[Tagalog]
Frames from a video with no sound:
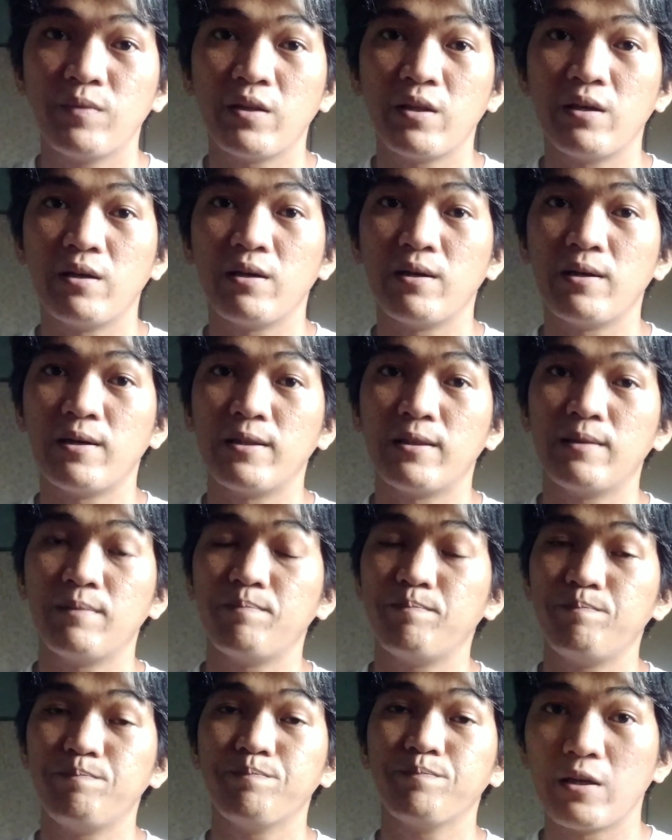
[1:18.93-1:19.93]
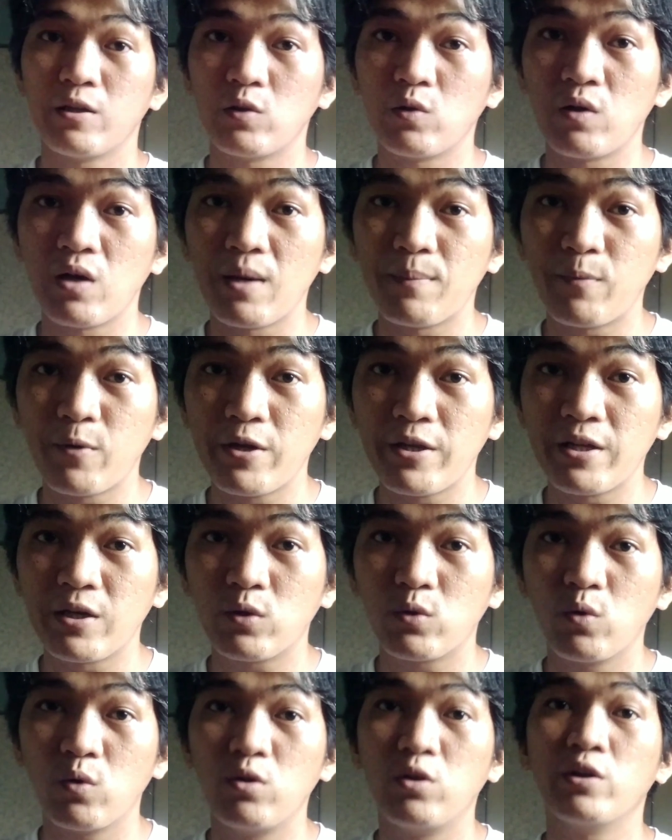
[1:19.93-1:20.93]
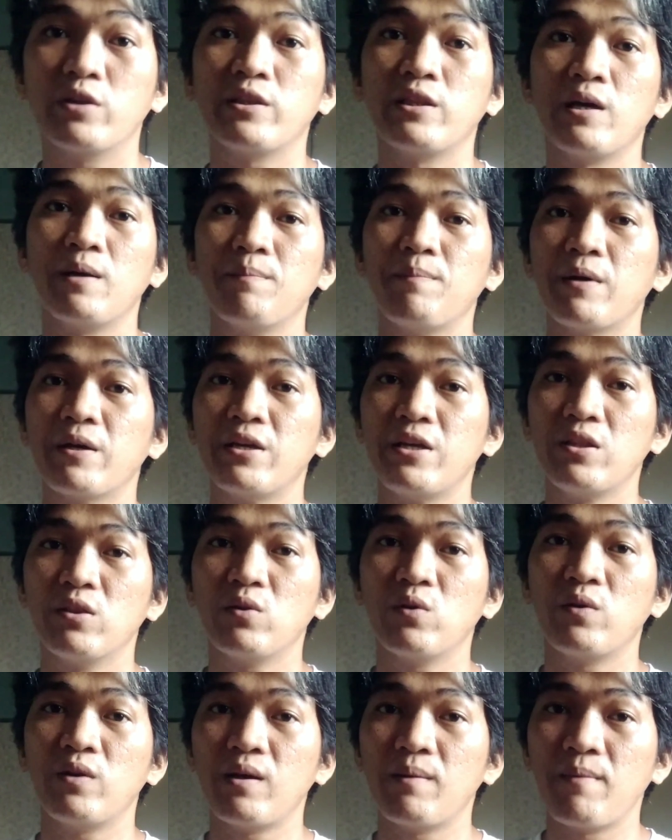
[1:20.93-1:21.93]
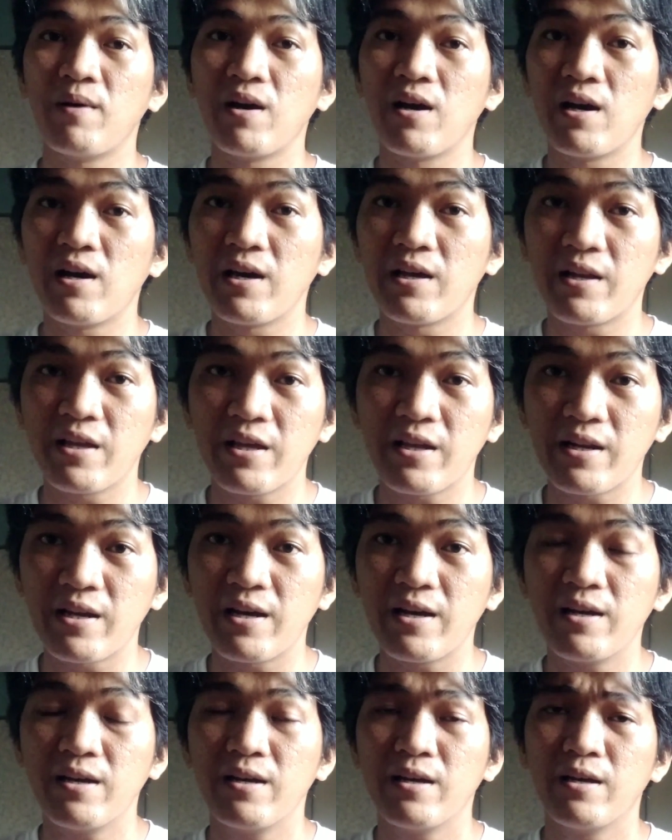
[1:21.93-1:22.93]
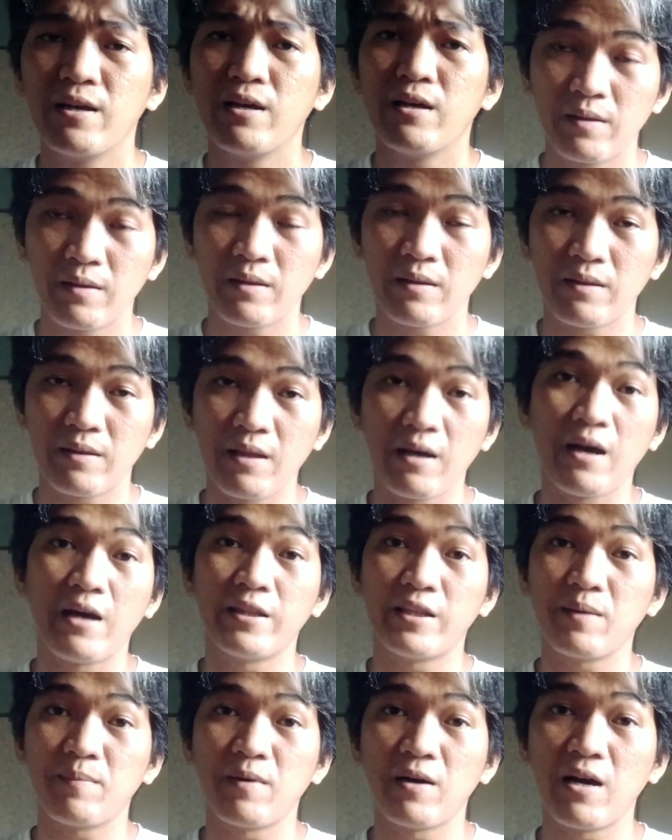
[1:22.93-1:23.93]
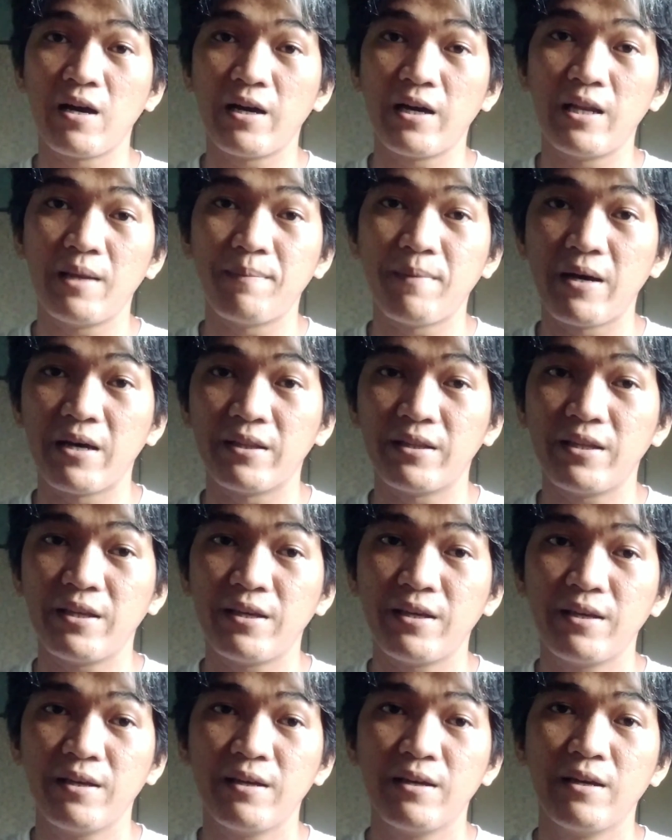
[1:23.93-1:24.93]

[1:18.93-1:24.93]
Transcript: At uh, ito nga po ay eh, nagdulot ng paghinto ng mga karera ng ating mga kalapate.